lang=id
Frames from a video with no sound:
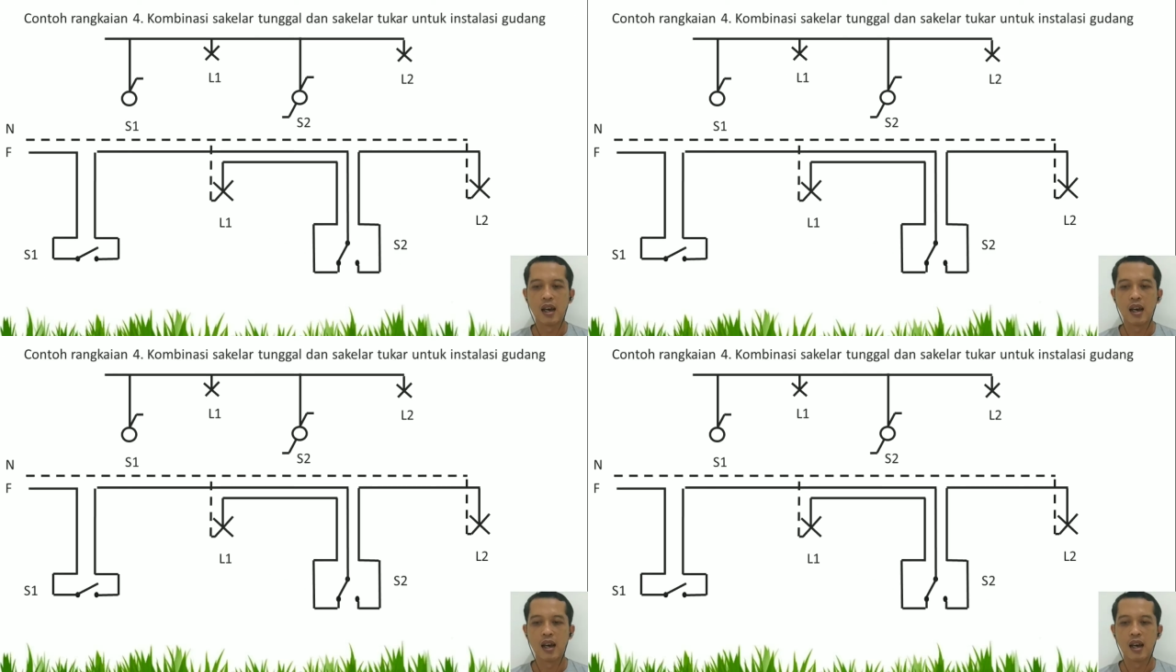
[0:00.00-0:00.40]

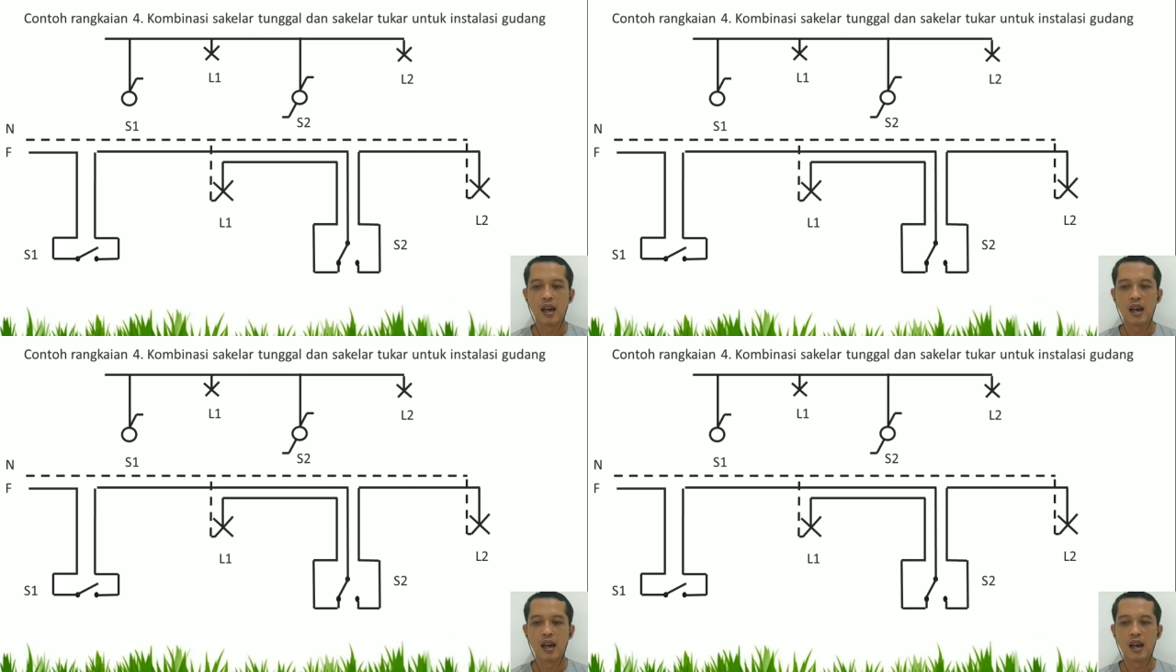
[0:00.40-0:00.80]

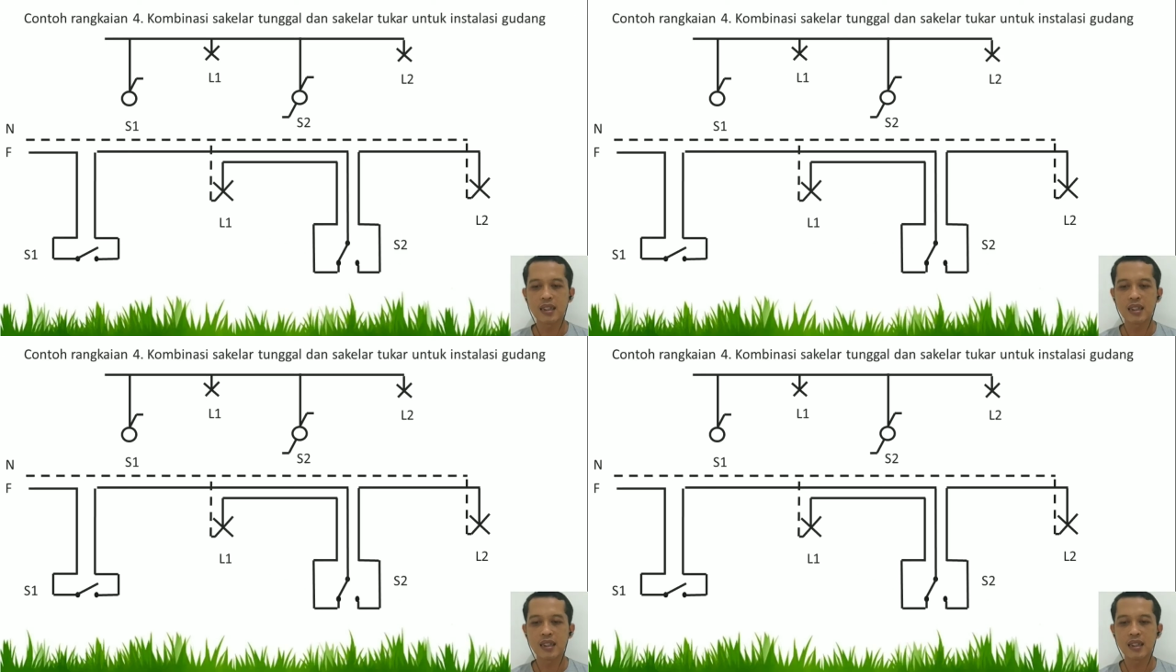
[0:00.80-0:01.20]
Kombinasi
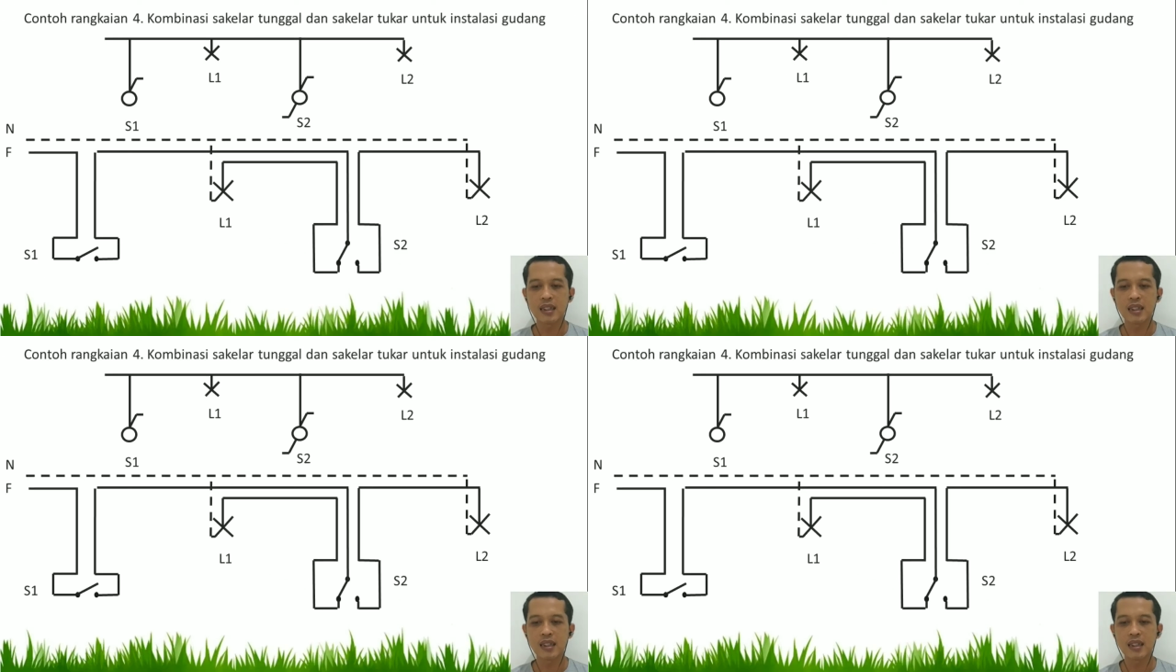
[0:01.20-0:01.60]
saklar
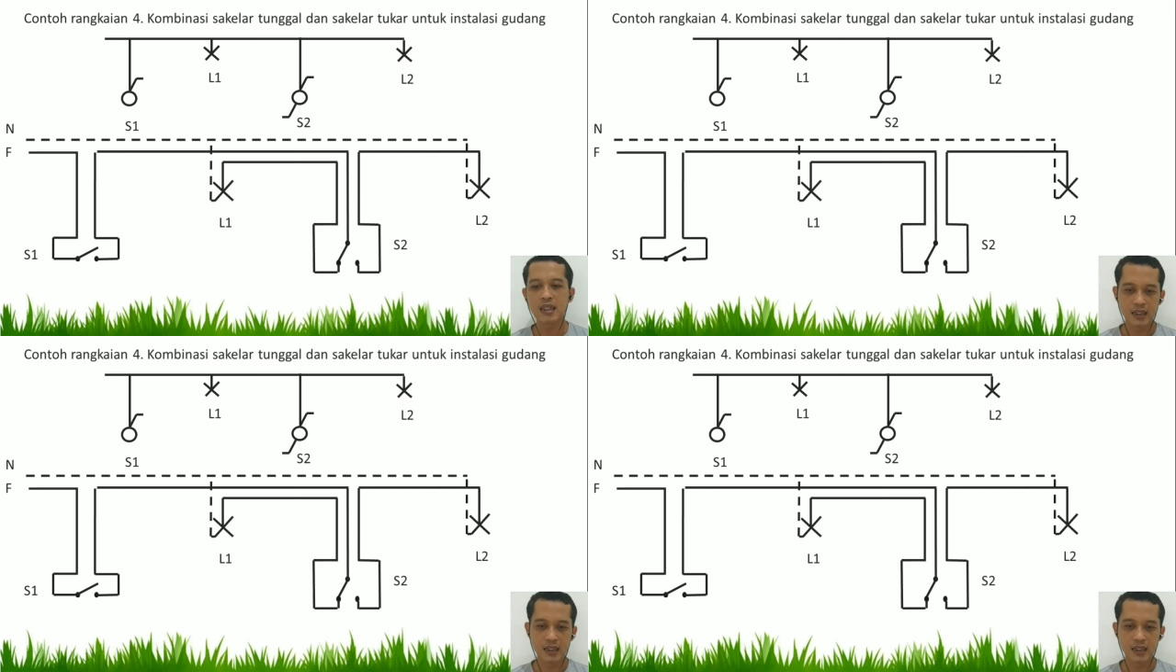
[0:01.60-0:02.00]
tunggal dengan
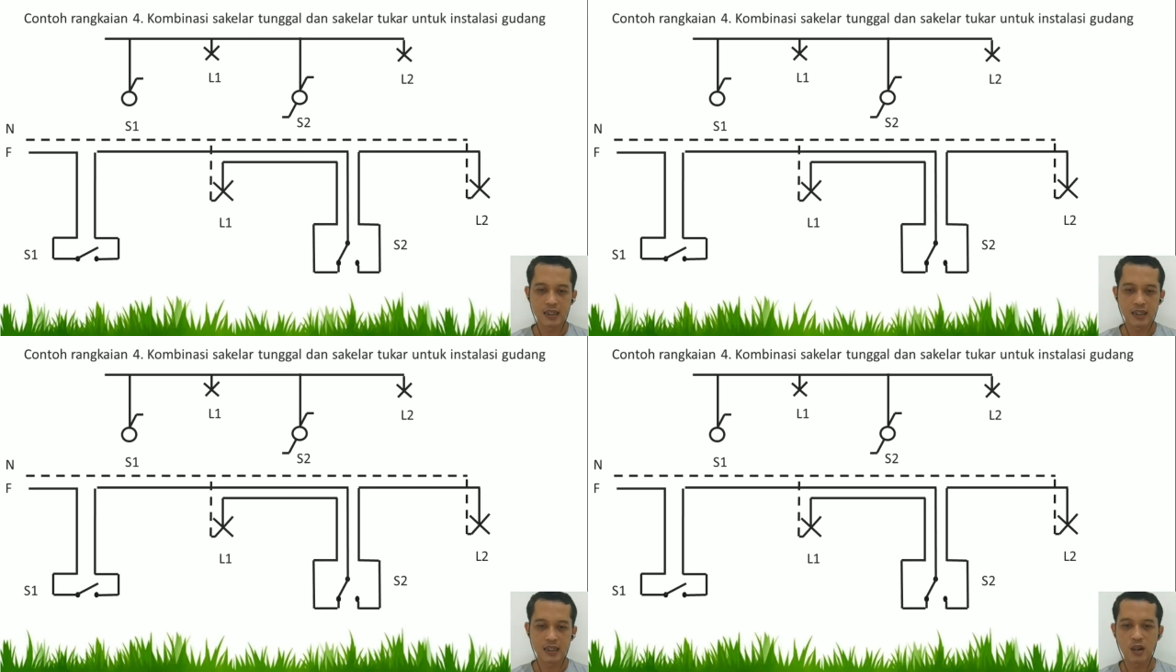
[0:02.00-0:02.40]
saklar
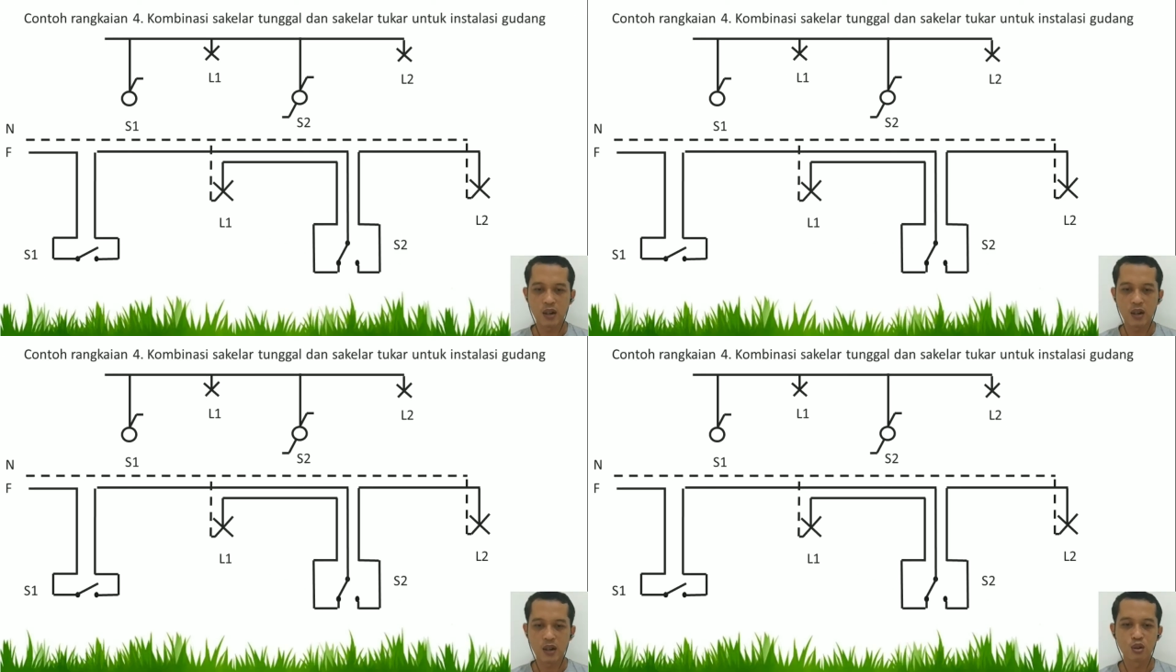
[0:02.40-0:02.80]
tukar
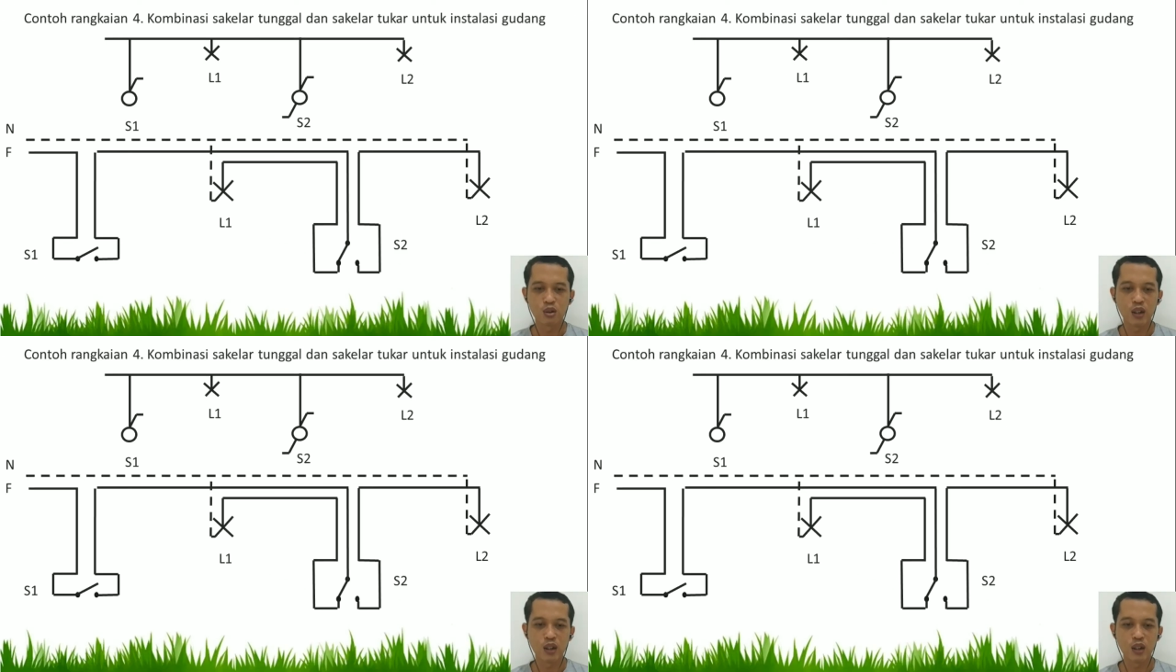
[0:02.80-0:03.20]
untuk
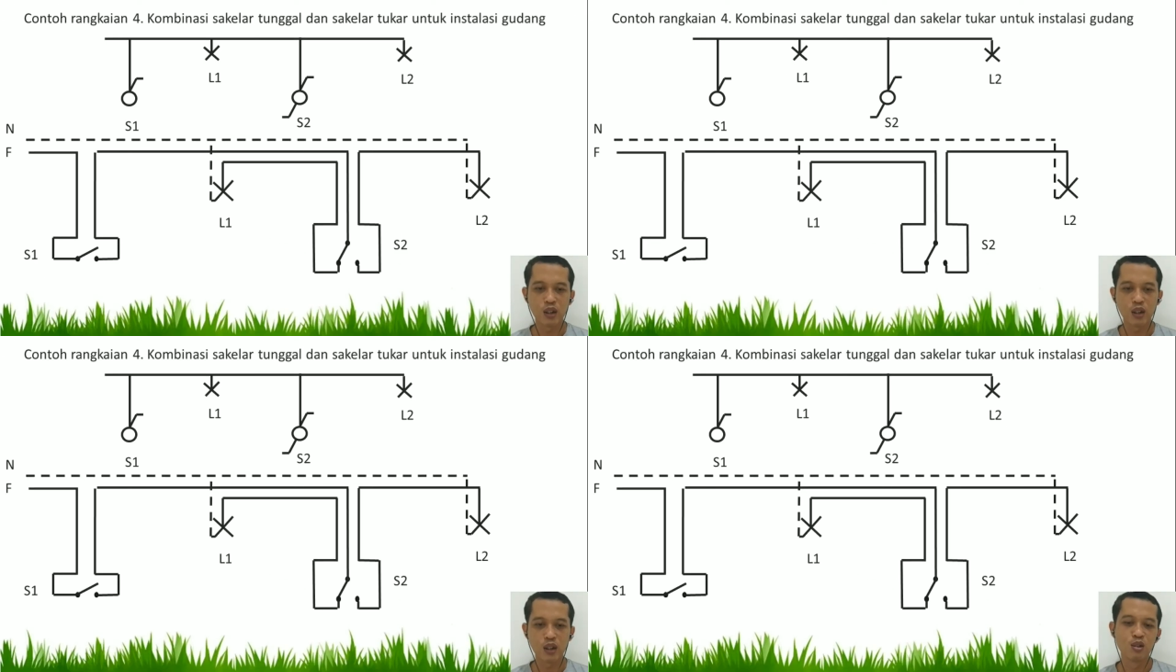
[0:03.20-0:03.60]

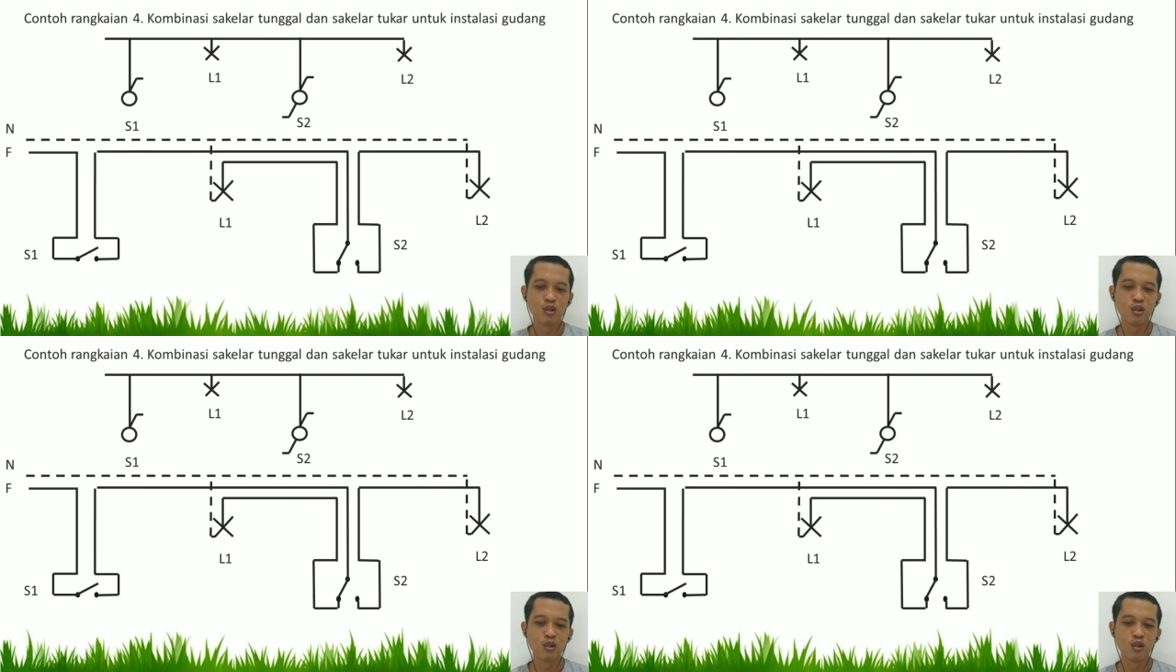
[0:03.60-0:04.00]
instalasi
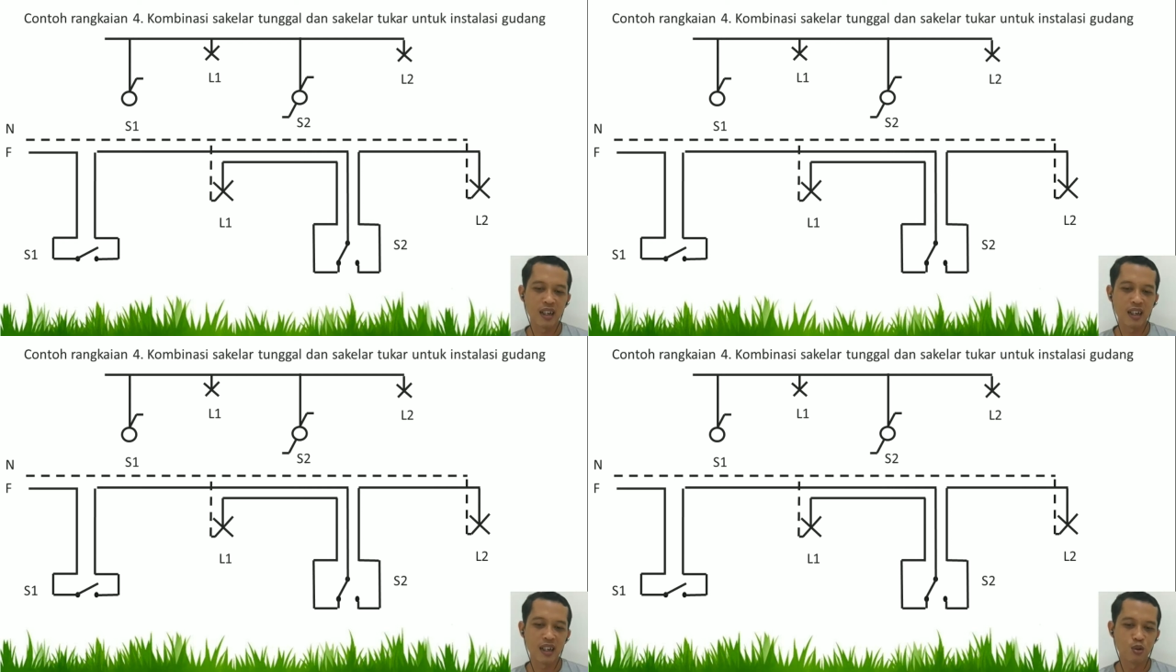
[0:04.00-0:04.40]
gudang
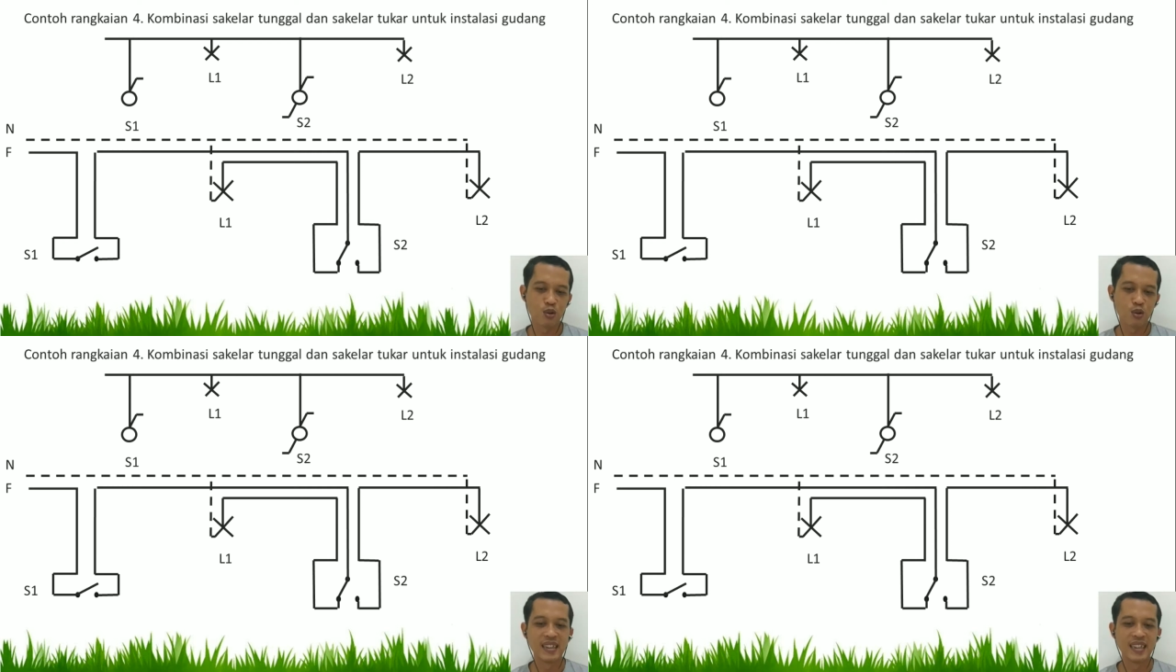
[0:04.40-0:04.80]
yang cukup
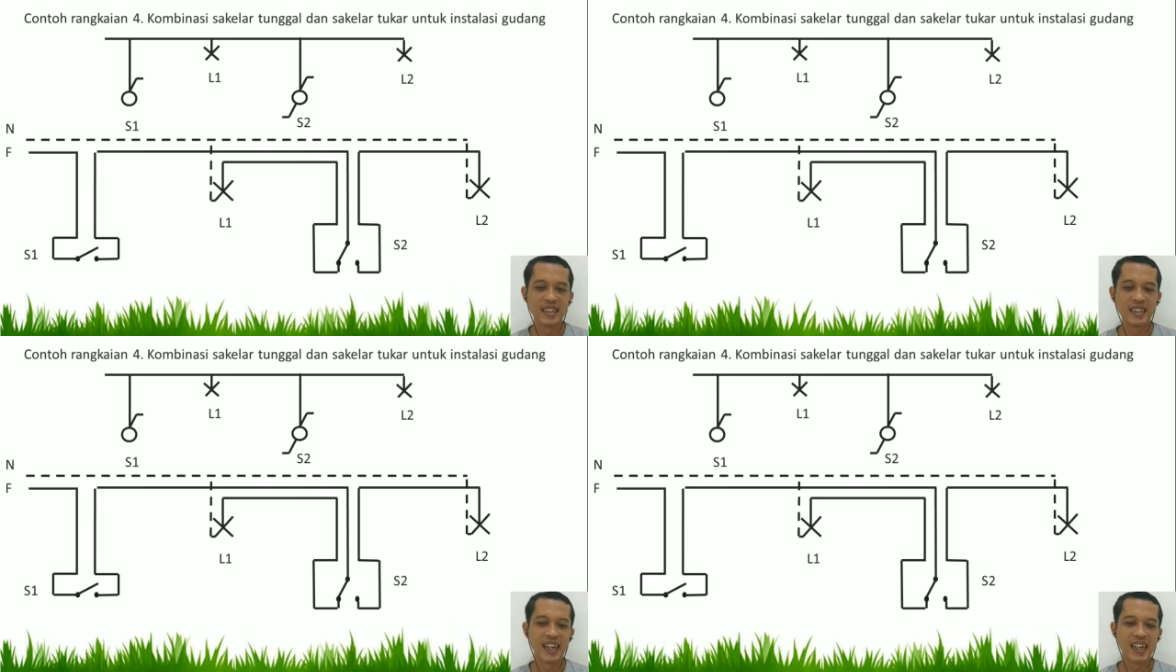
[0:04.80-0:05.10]
panjang.